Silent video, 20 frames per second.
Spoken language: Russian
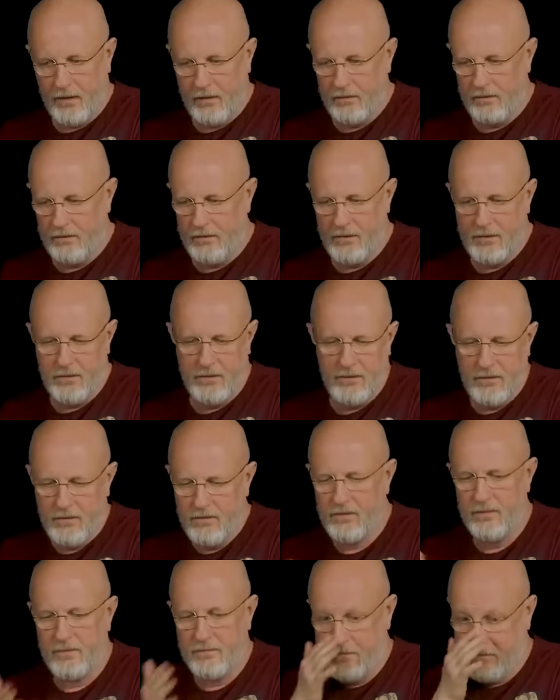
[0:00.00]
И
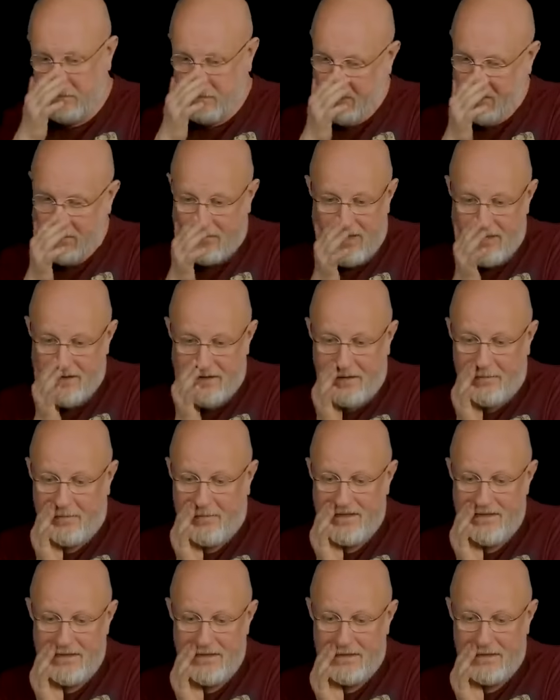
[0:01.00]
что
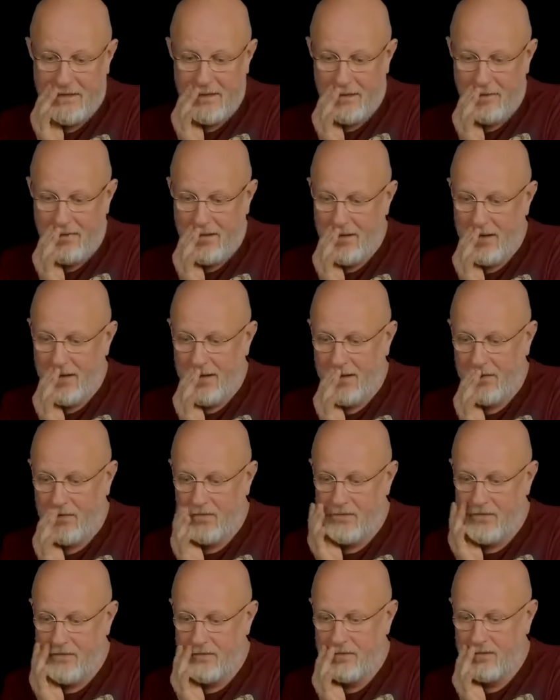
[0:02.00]
квазиоппозиция меня
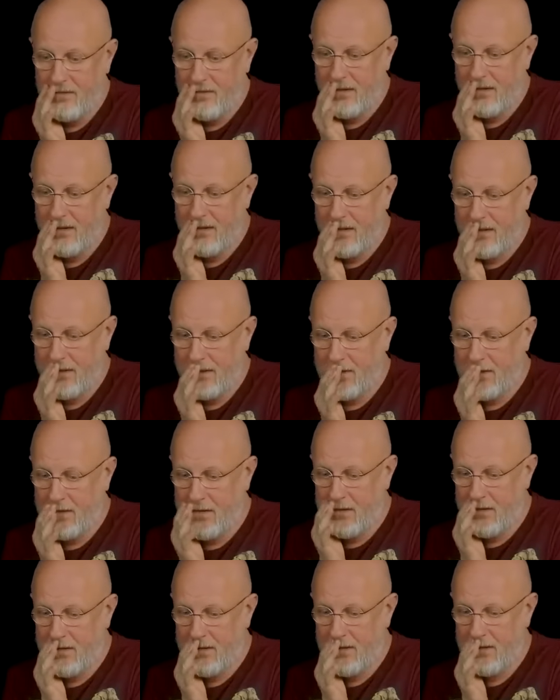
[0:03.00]
удивила,
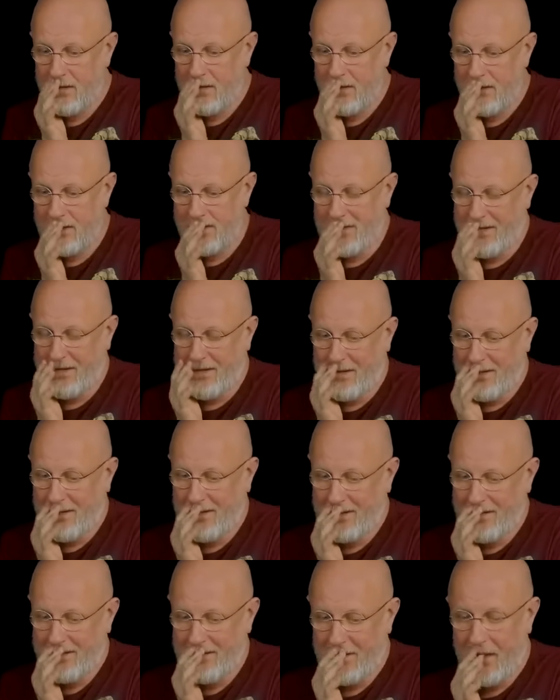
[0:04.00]
комрад.
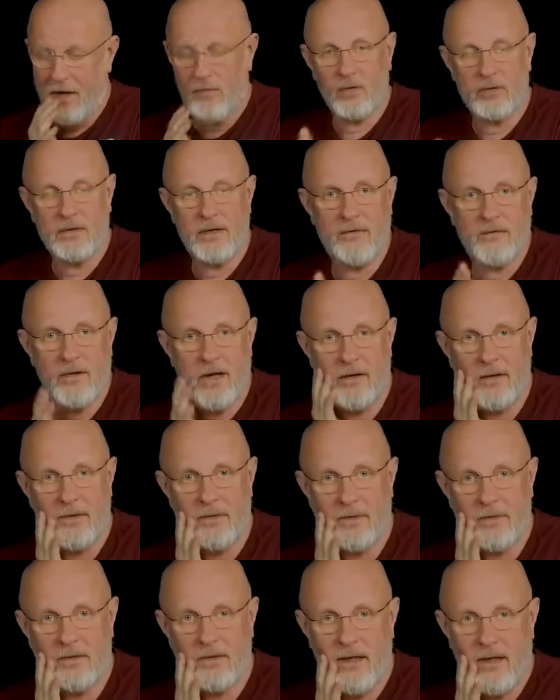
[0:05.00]
Как-то это. А вот
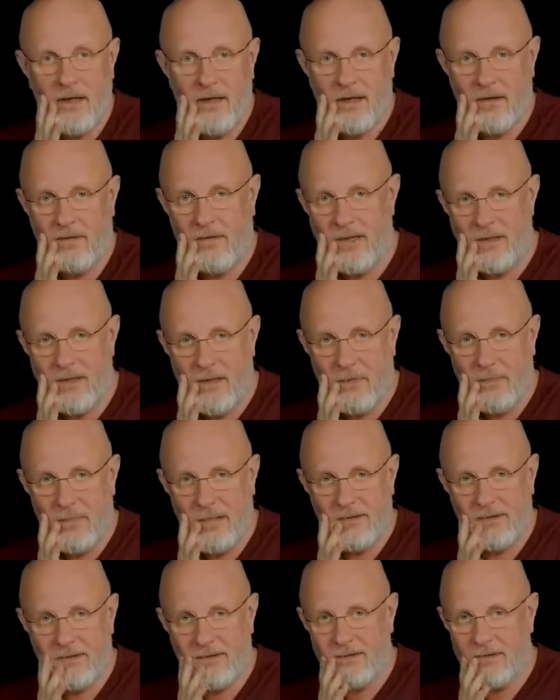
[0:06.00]
Навальный, он
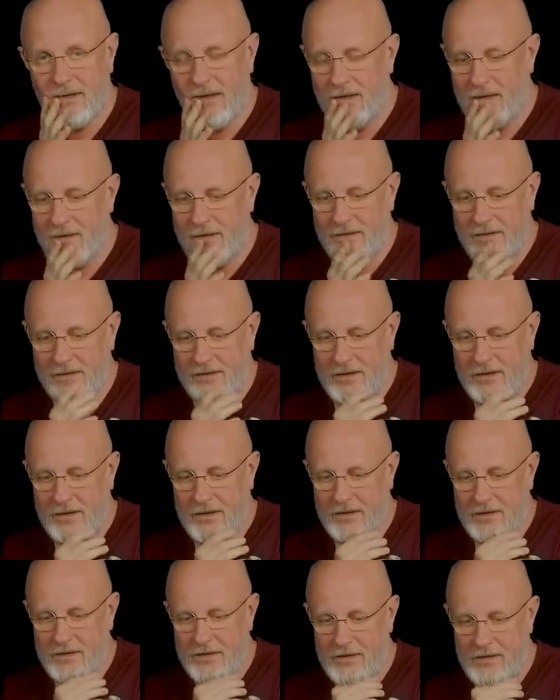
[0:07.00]
квазиоппозиция или
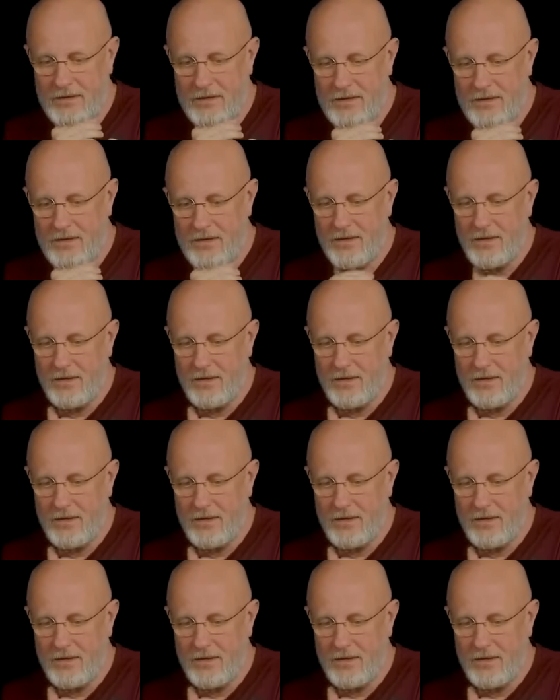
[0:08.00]
настоящая?